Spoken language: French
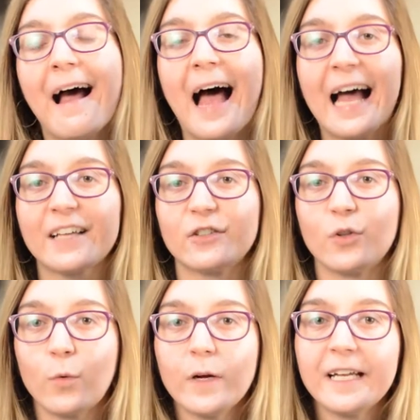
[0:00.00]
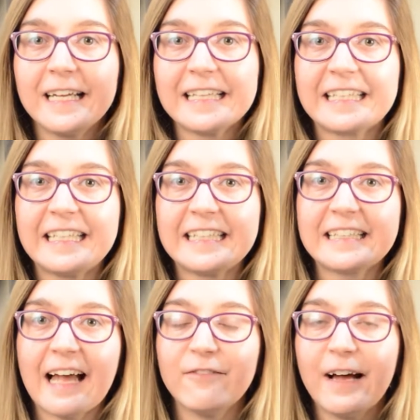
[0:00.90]
Arnaud qui
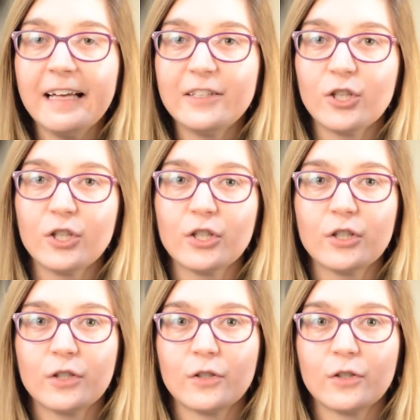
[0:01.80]
travaille euh,